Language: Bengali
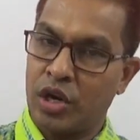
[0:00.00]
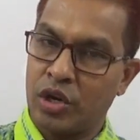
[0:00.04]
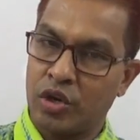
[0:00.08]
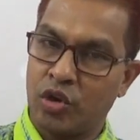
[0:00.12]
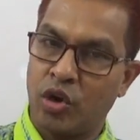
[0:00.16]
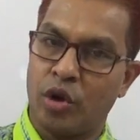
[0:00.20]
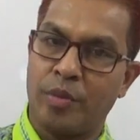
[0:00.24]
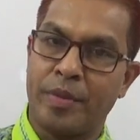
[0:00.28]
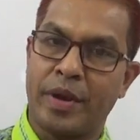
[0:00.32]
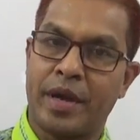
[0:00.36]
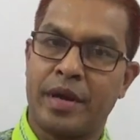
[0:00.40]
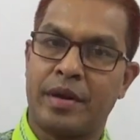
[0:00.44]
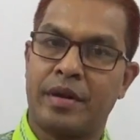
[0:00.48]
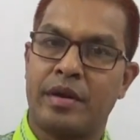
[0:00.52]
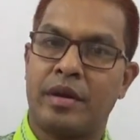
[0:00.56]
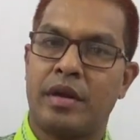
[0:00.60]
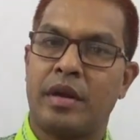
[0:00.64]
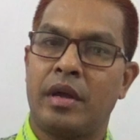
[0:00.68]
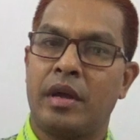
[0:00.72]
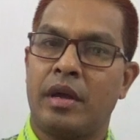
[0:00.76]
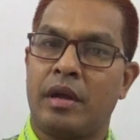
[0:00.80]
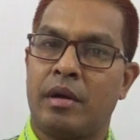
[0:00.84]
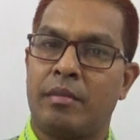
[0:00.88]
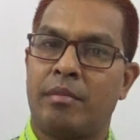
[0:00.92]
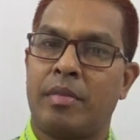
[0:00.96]
ডোমেন
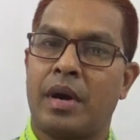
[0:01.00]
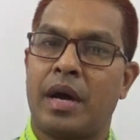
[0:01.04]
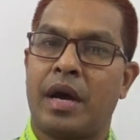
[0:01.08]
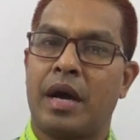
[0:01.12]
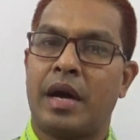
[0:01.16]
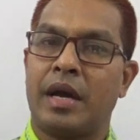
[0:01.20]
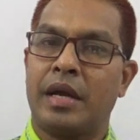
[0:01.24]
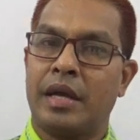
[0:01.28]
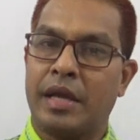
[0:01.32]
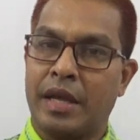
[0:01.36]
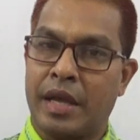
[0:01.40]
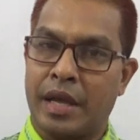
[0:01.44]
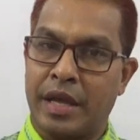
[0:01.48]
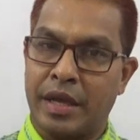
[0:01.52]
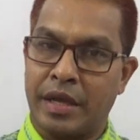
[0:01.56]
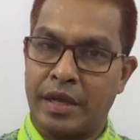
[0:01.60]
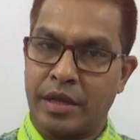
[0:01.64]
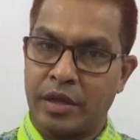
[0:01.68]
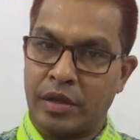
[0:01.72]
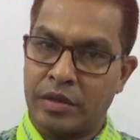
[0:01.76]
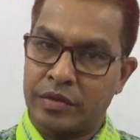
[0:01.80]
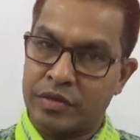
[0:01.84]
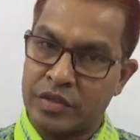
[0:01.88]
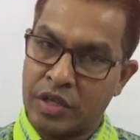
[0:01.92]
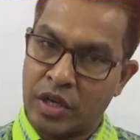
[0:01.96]
বা এই
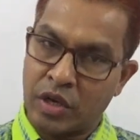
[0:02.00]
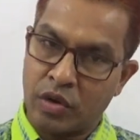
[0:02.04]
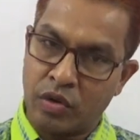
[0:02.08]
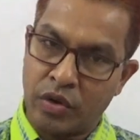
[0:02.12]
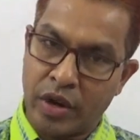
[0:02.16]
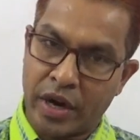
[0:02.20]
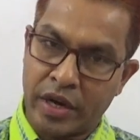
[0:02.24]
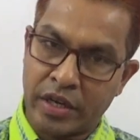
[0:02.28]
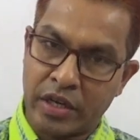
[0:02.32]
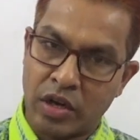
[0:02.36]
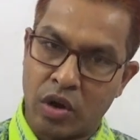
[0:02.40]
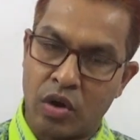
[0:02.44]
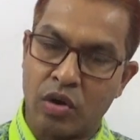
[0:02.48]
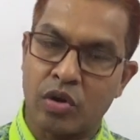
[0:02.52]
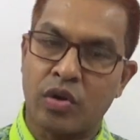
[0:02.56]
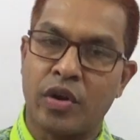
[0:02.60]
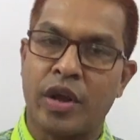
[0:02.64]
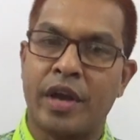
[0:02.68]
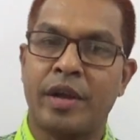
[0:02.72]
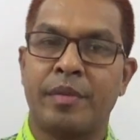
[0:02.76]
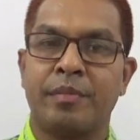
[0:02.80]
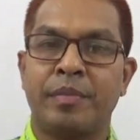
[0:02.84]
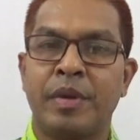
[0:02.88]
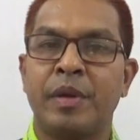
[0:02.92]
যে কোনো একটা অন্যায়ের